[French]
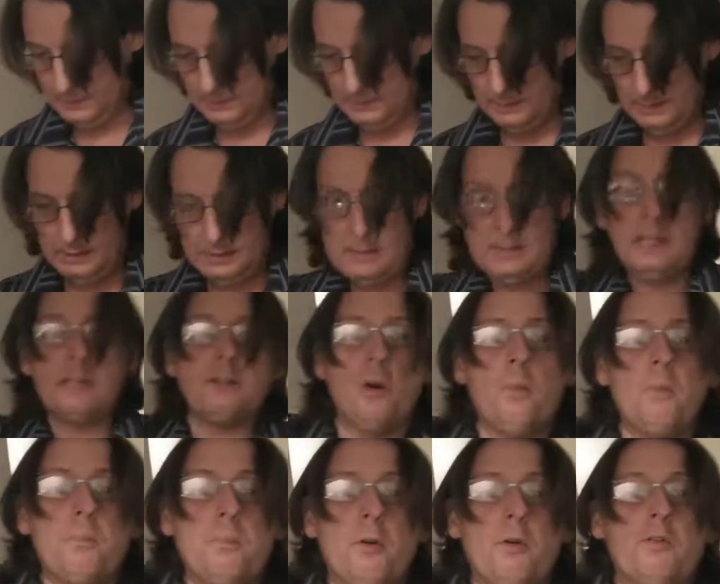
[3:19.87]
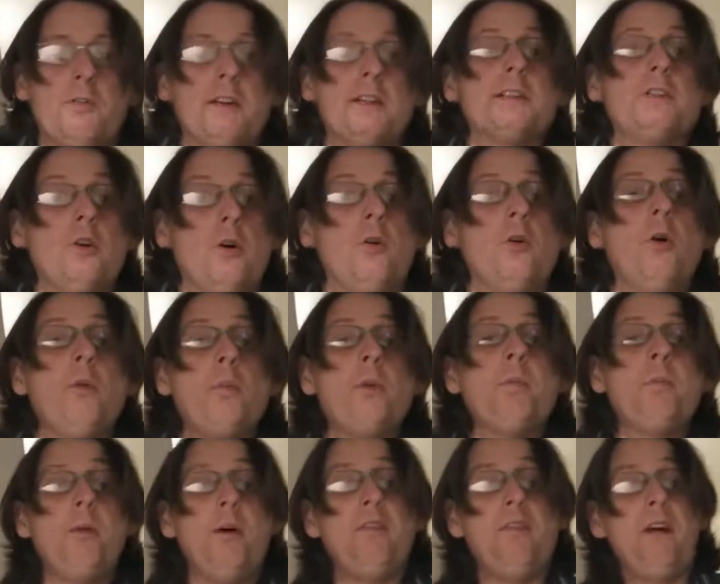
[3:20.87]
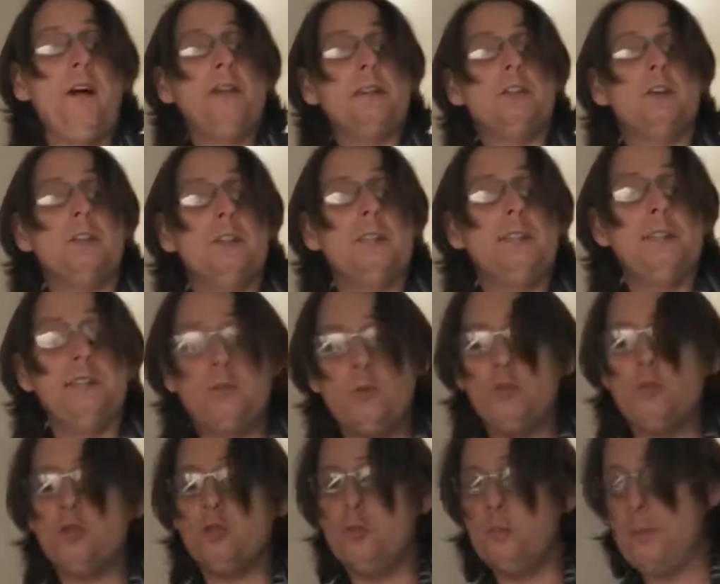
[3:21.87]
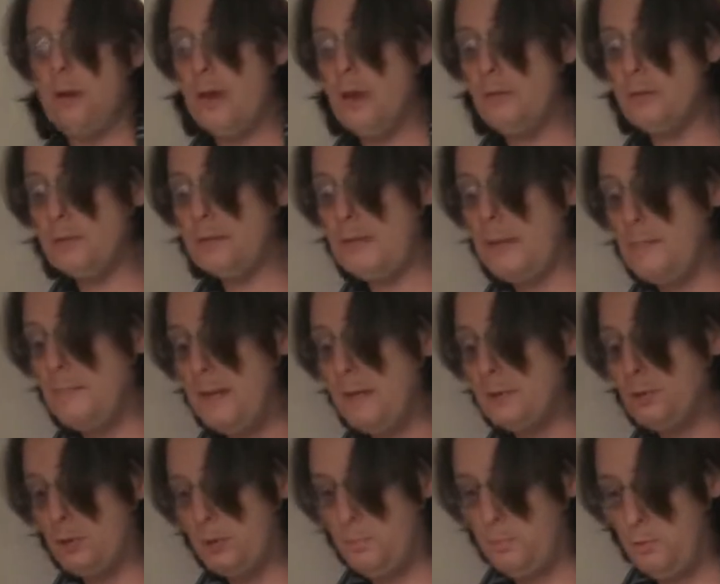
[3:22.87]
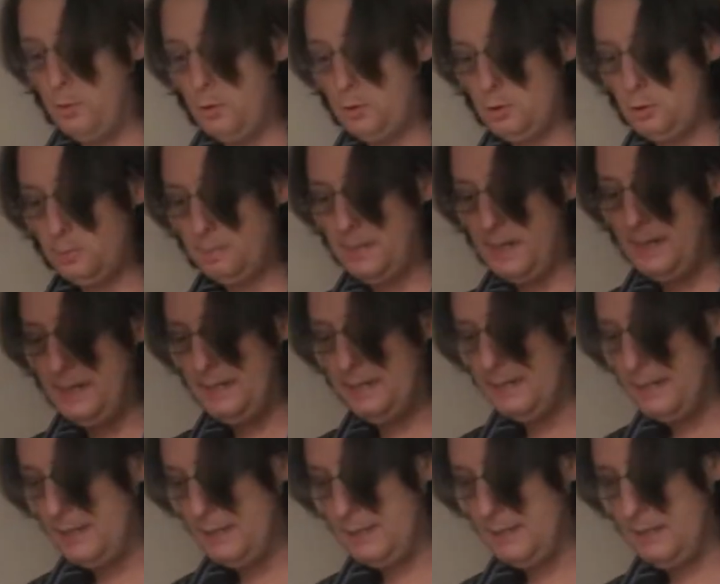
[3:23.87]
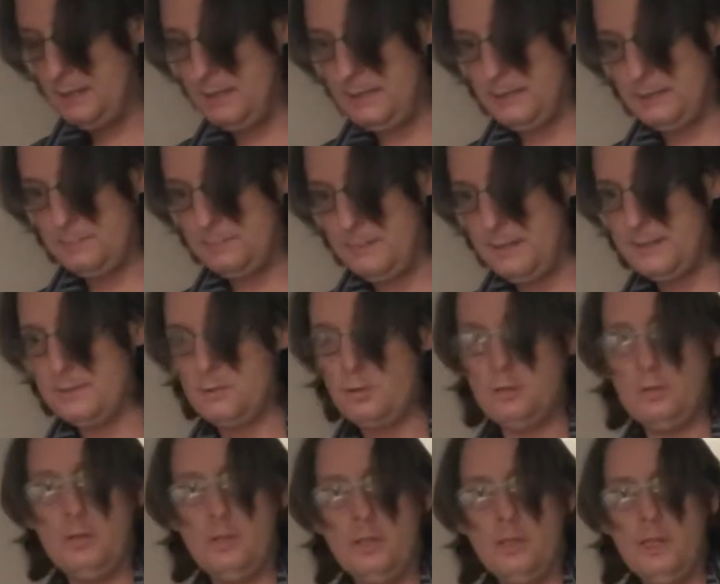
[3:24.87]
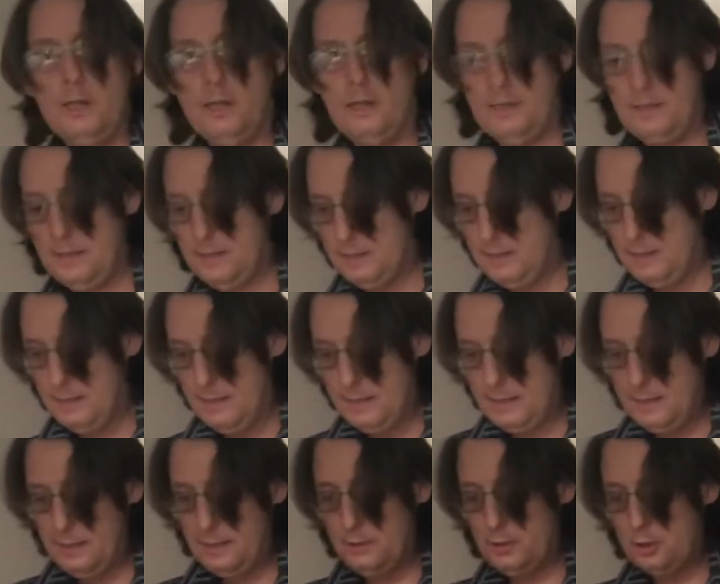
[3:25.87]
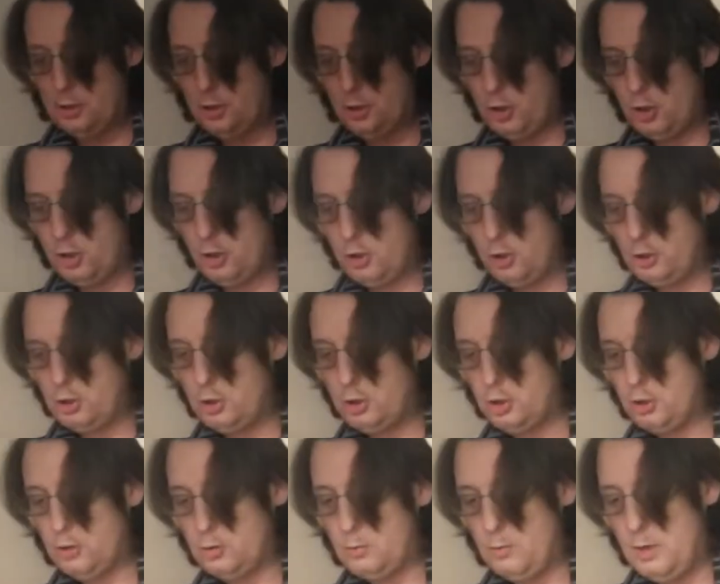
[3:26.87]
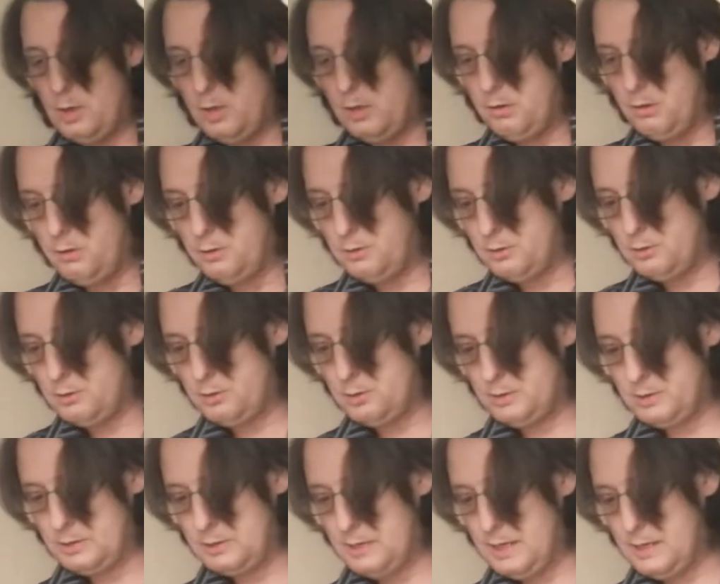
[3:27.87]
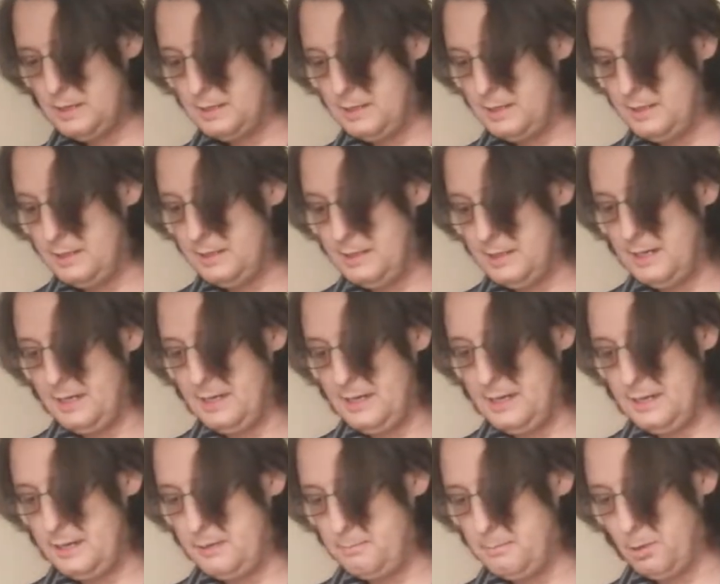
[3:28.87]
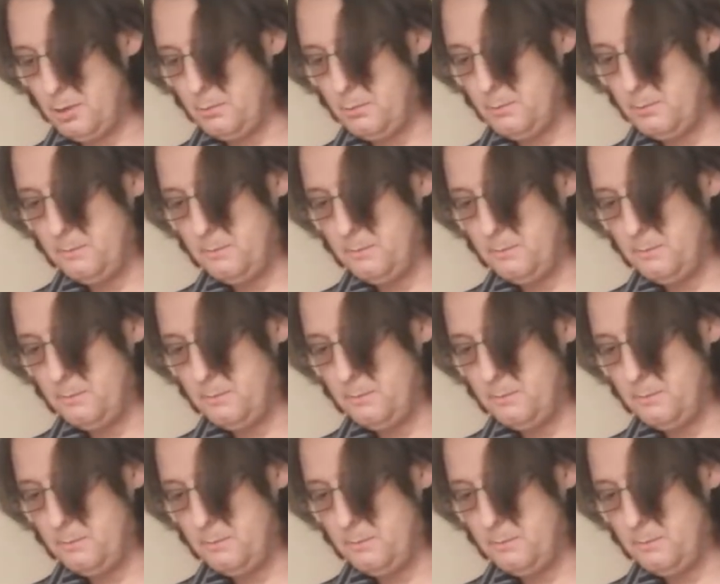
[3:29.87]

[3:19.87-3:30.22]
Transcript: Et ça tombe pas. Fait non, on peut pas faire donner des coups sur le bord, ça marche pas. Tu prends l'intérieur de la spatule et que je rush ce soir, ça a intérêt à être bon.